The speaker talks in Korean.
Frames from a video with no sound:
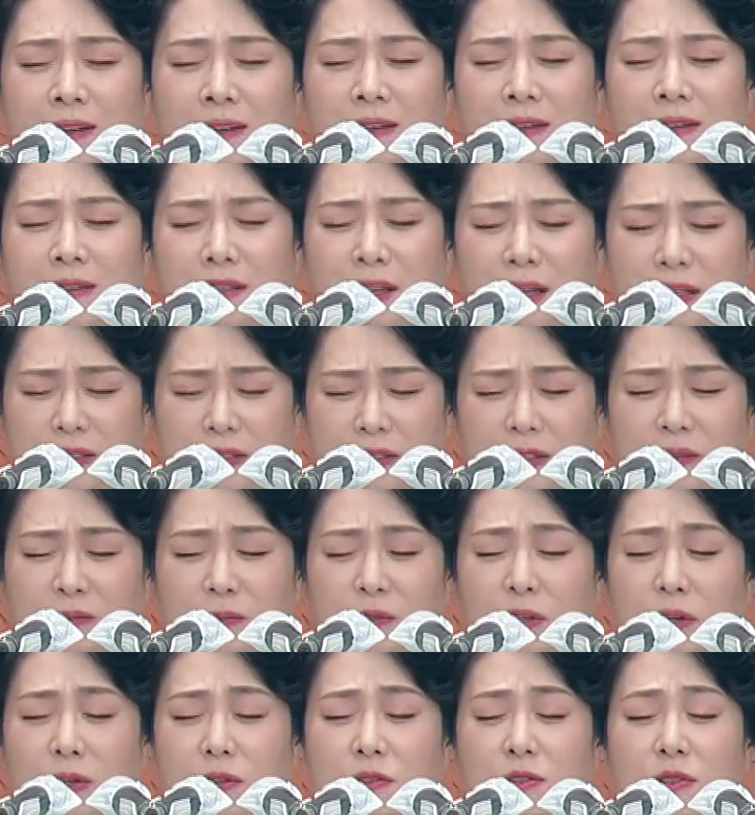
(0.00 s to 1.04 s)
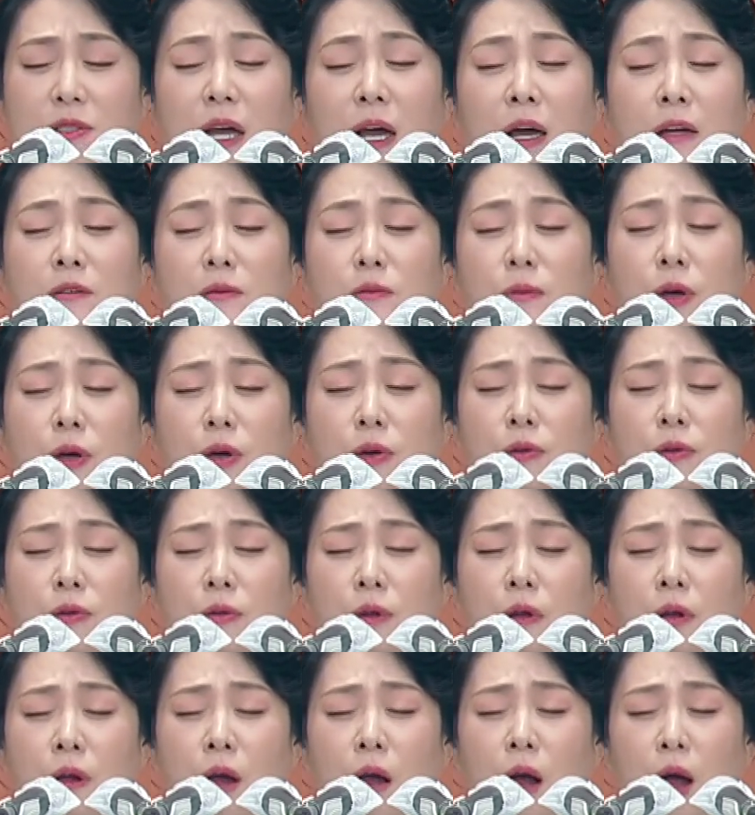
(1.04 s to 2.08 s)
당의자님이 계시지 않으면
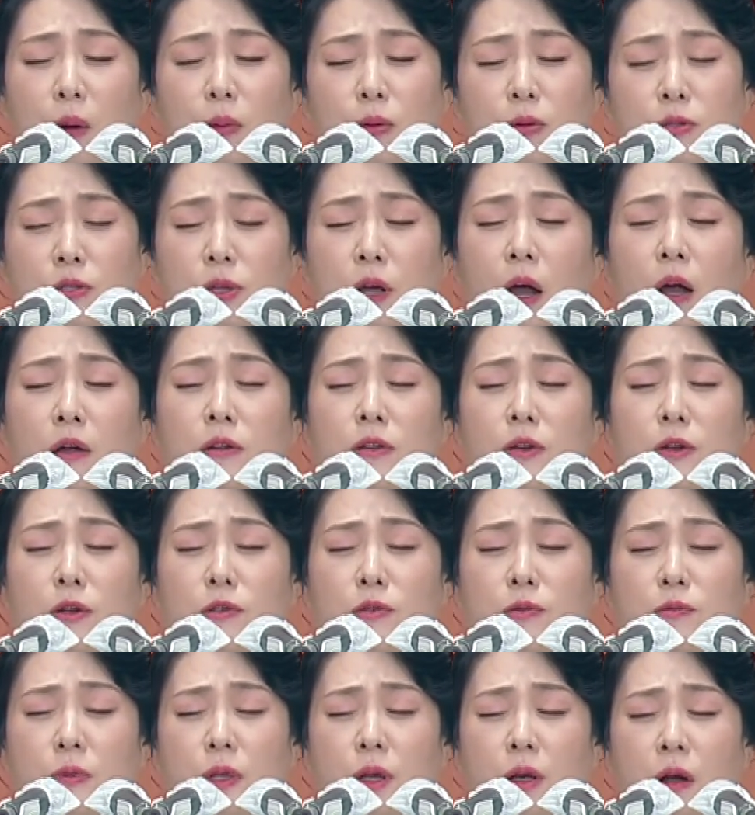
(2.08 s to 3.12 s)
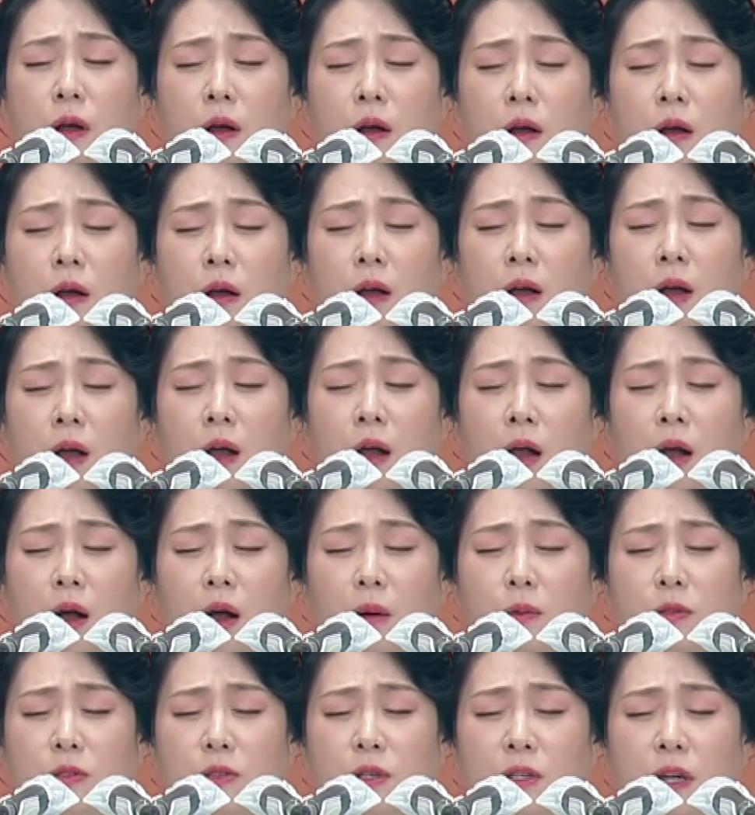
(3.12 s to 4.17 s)
아버지가 아니 계십니까?
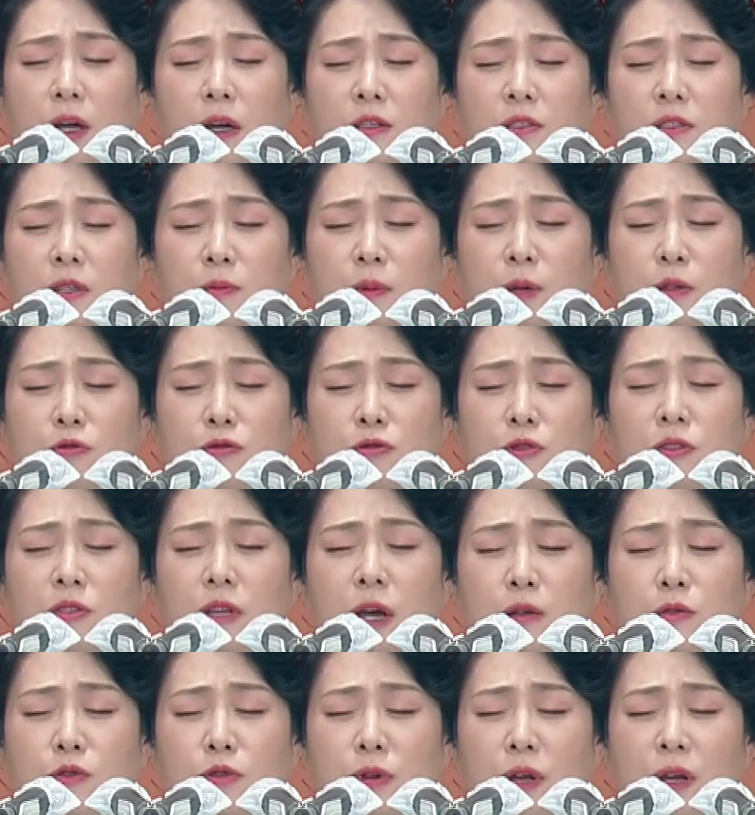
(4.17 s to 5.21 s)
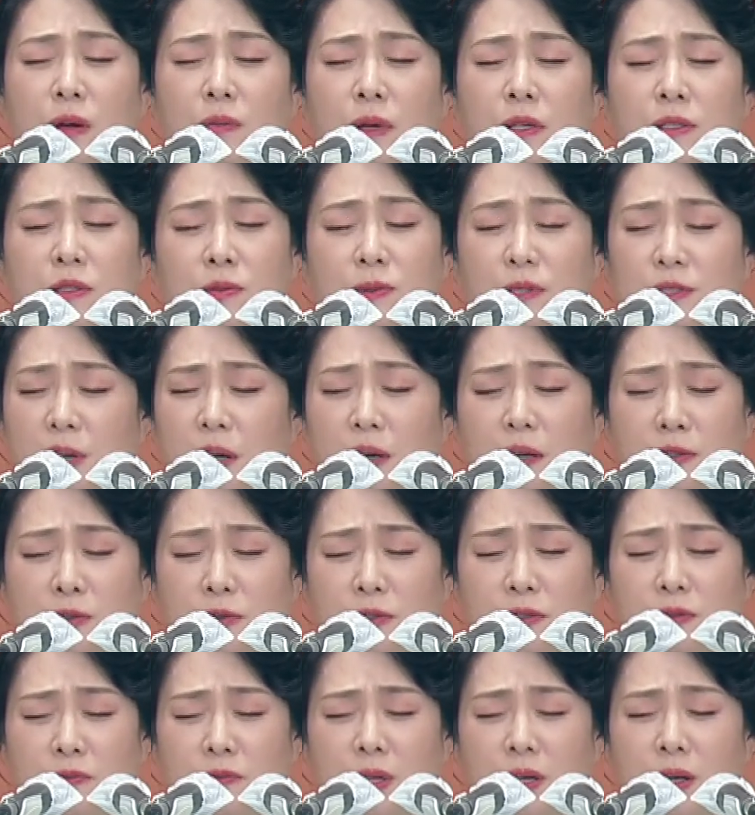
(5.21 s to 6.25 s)
아버지가 당의자님께 주신 약속의 말씀이
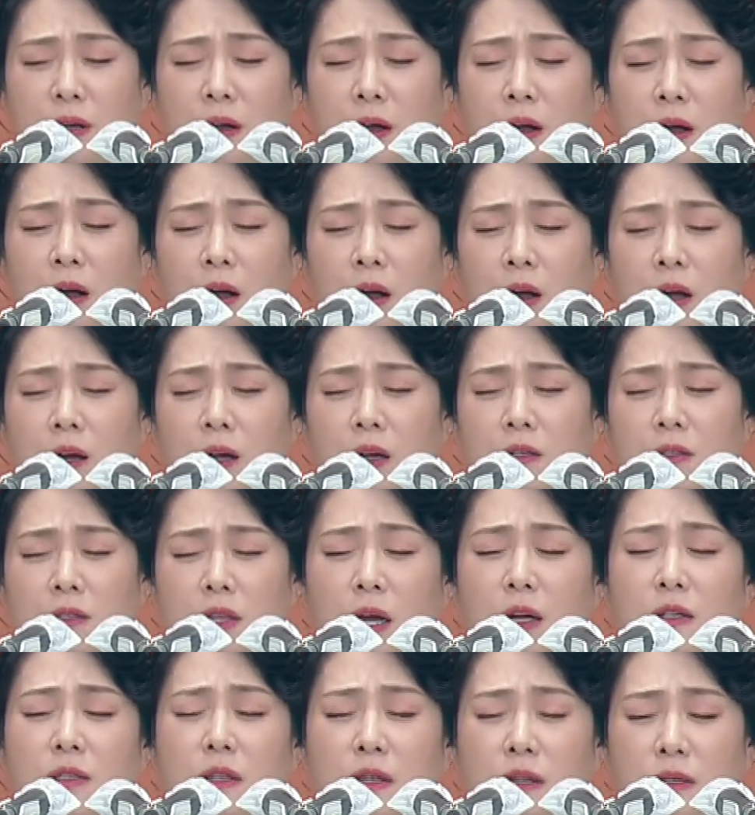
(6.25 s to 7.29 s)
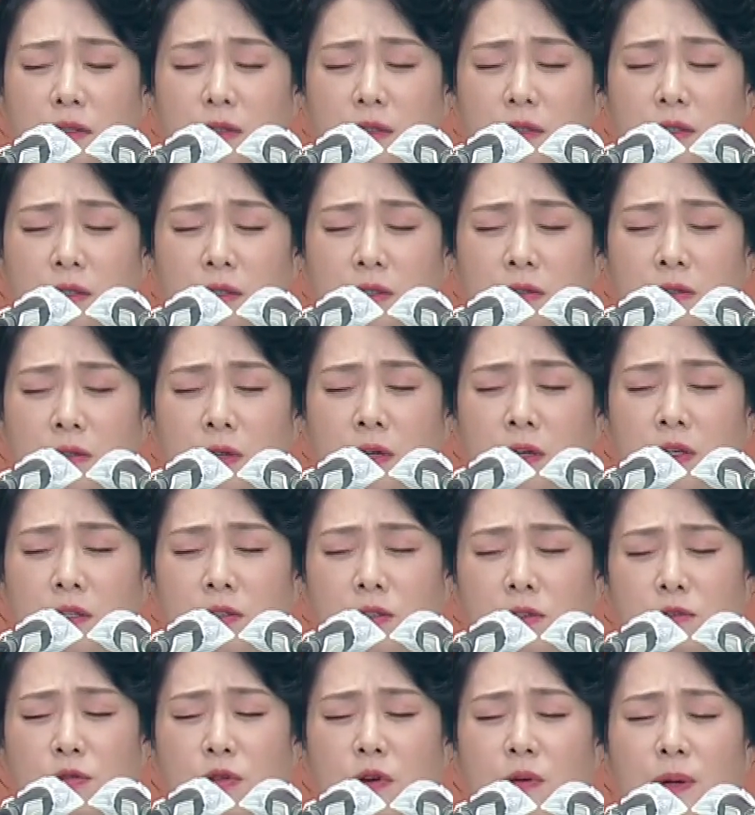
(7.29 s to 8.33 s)
사라졌습니까? 다니엘은
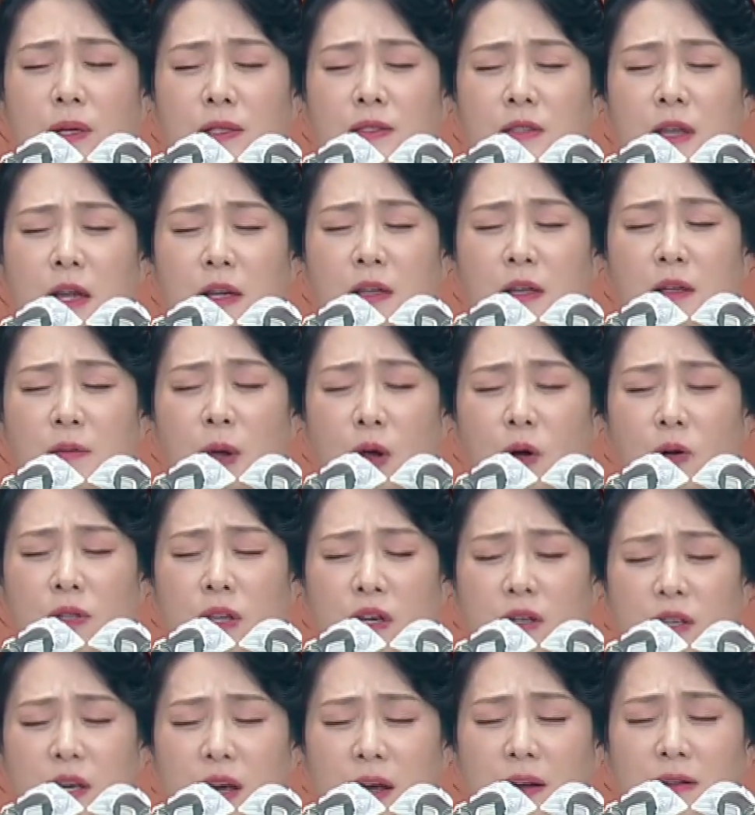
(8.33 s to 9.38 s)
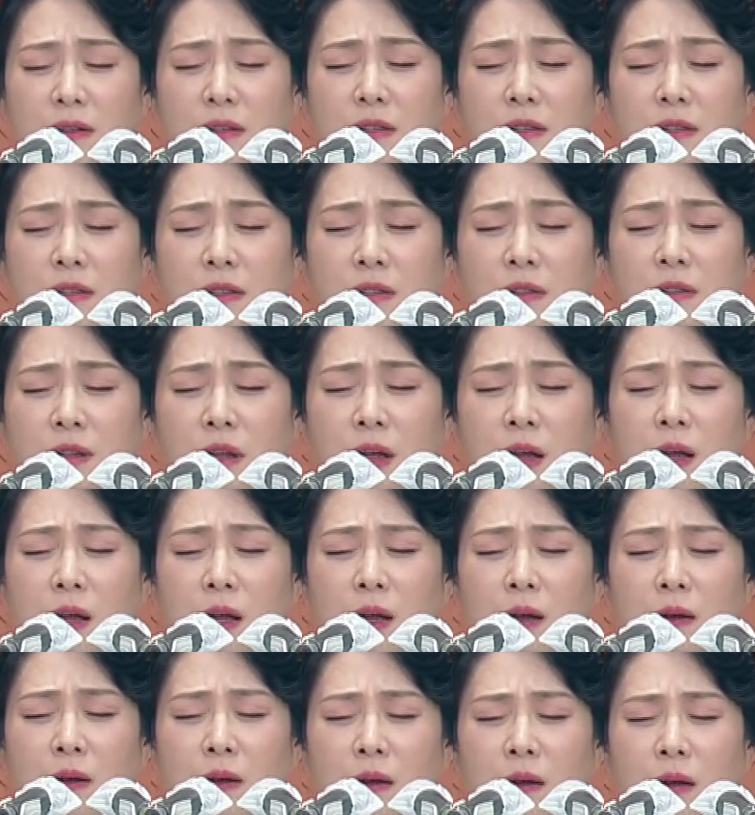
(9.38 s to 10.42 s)
스스로 받은 하나님의 언약이 아닌
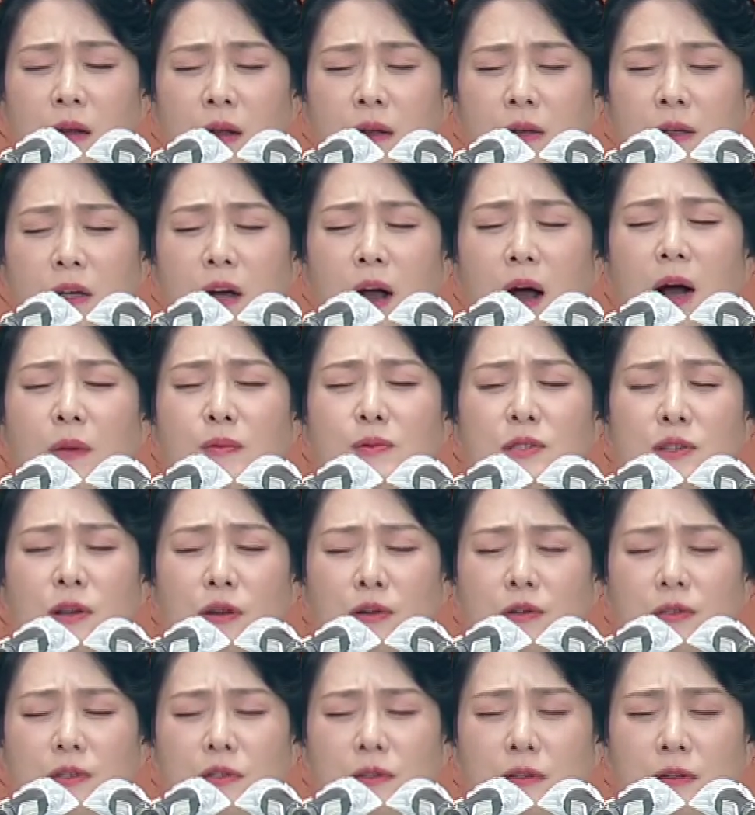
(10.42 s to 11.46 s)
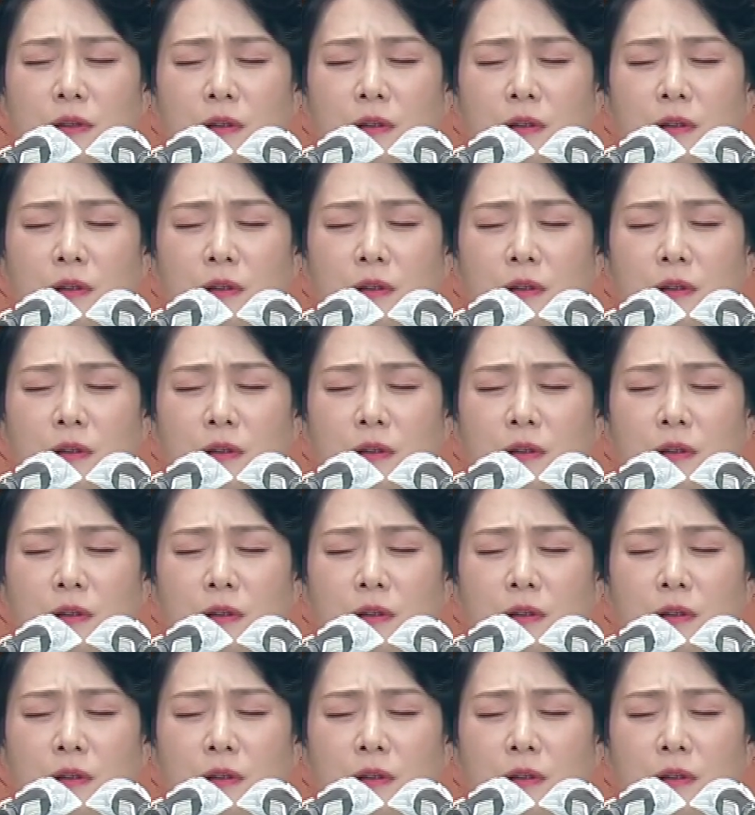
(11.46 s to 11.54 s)
그 앞선